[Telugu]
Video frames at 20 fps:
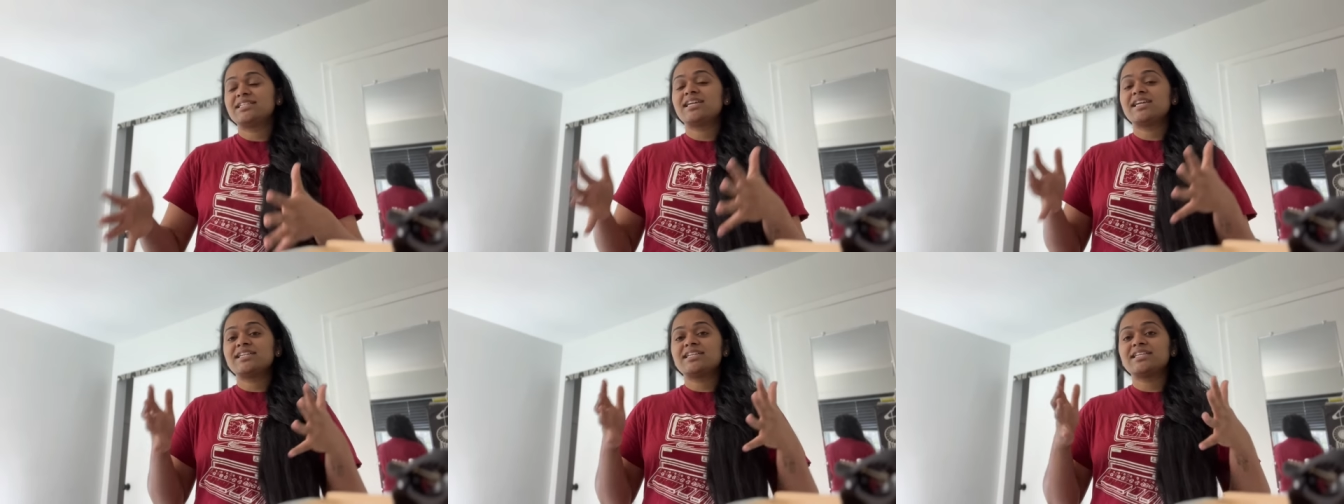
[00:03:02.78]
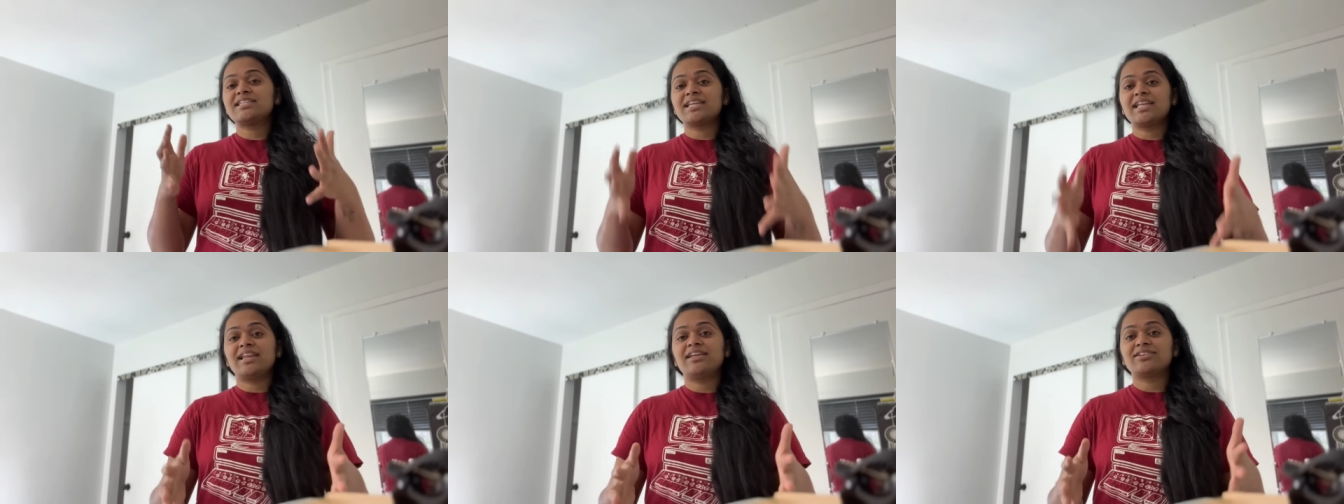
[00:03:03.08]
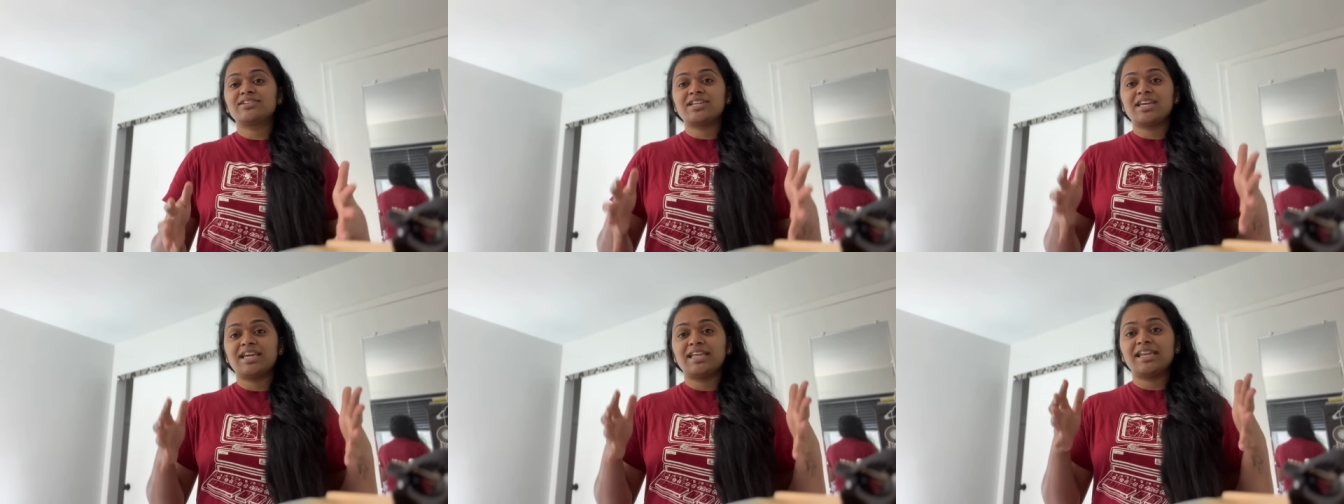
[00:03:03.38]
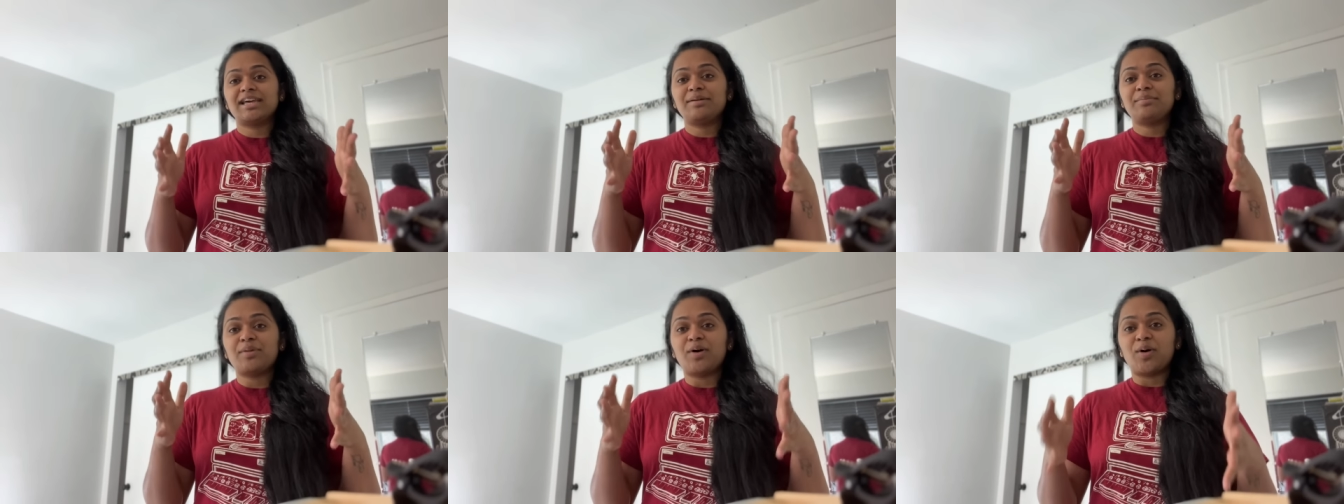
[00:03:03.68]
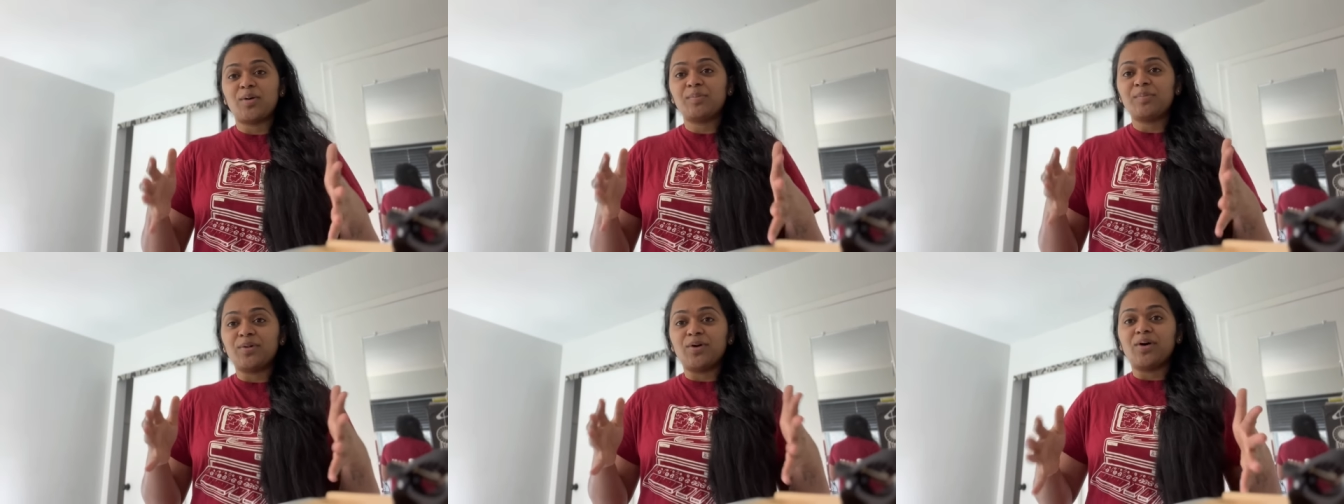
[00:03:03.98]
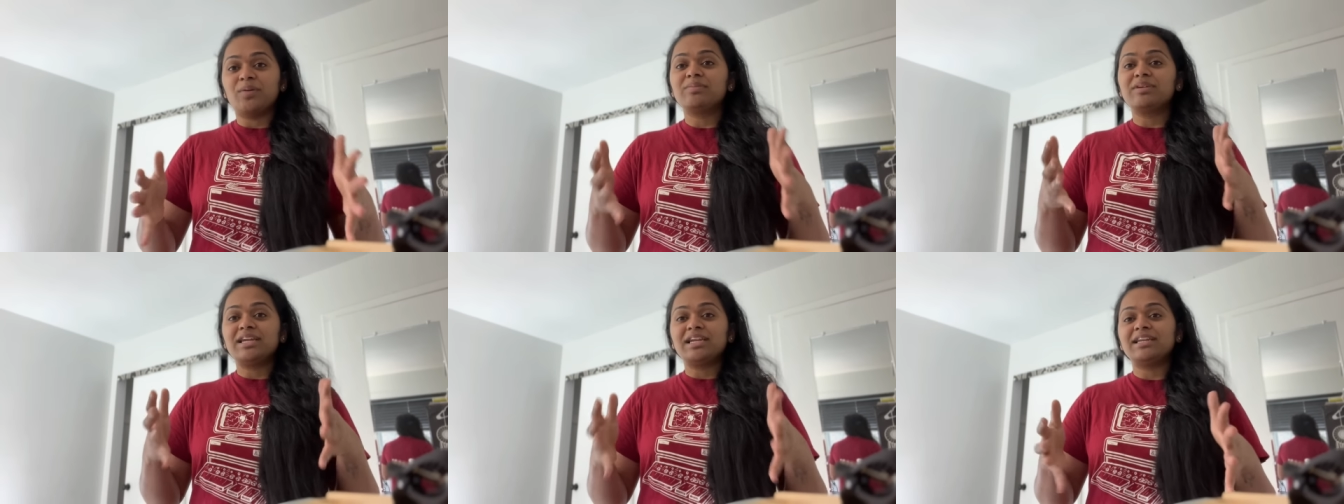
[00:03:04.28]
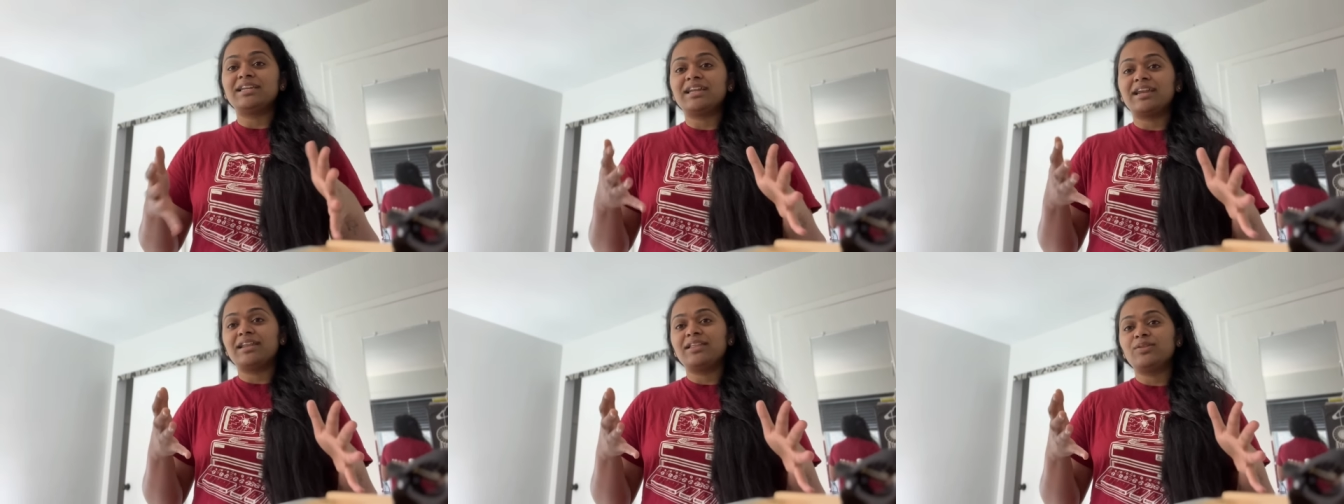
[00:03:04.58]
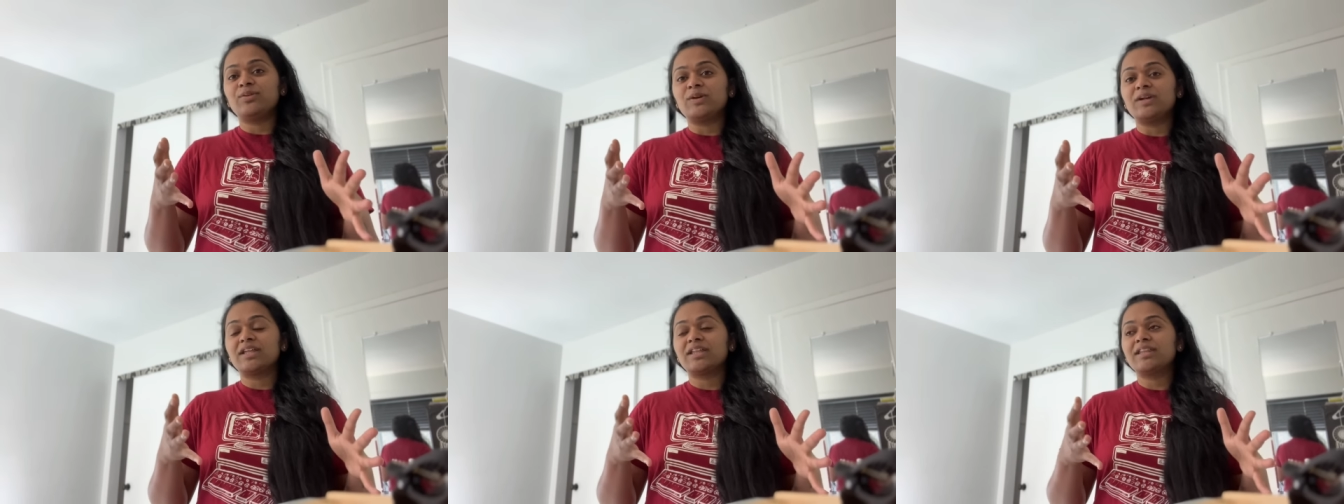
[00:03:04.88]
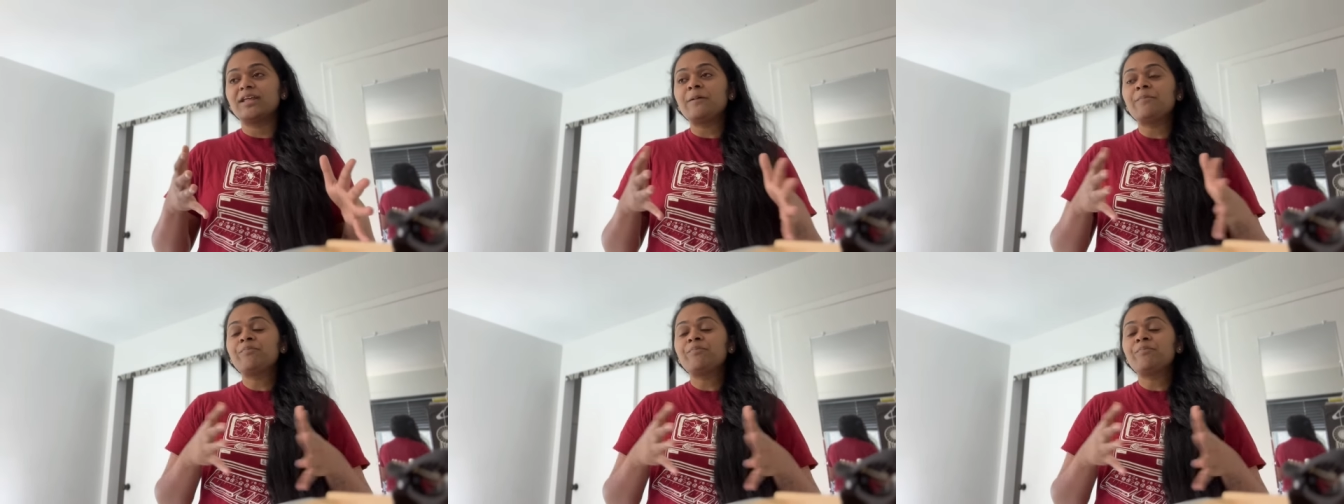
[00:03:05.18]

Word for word: చేసినా తెలియక చేయినా మామ్ గిల్ట్ అనేది ఉంటుంది